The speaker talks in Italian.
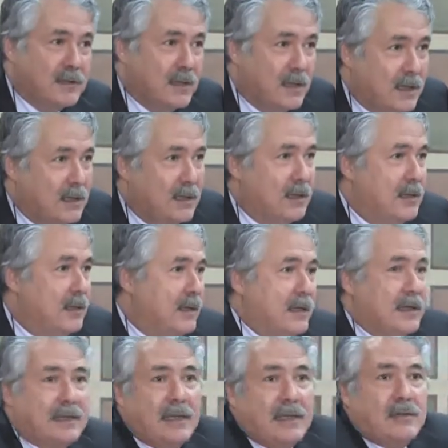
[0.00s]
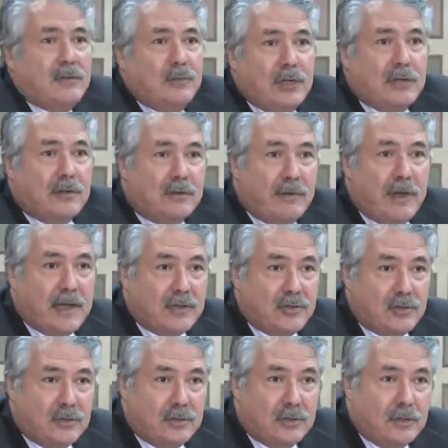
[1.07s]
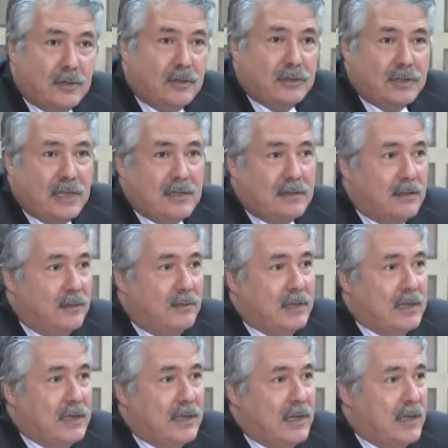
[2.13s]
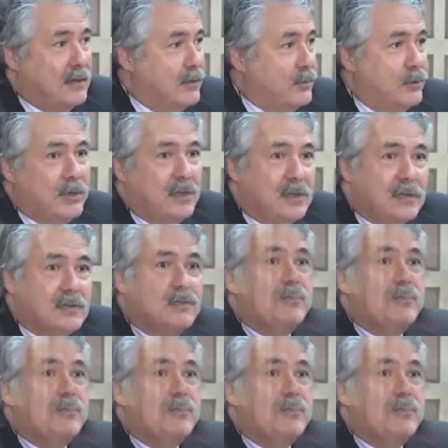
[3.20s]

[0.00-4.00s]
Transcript: La Regione si appresta a sottoscrivere un accordo con